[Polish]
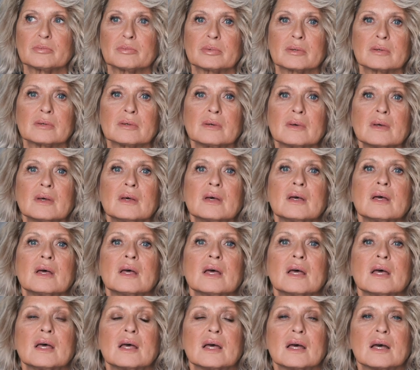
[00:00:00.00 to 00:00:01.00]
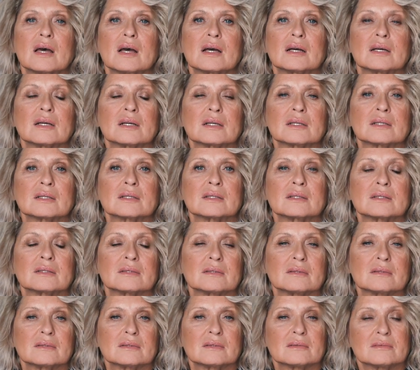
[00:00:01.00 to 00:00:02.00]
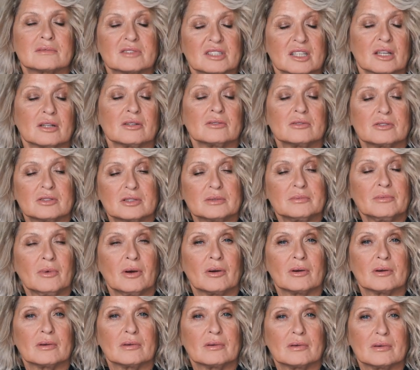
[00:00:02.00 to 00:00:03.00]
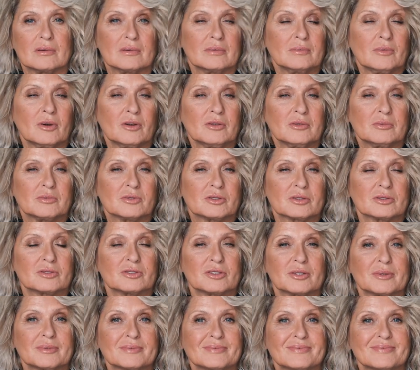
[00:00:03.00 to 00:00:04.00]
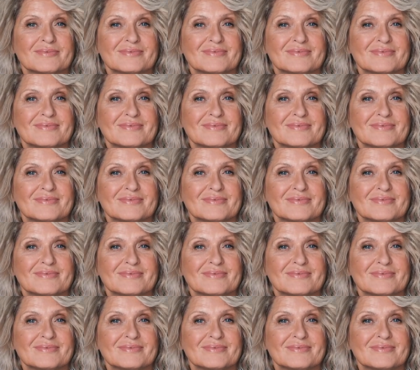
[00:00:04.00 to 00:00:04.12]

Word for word: żeby e, zająć się mo moim życiem.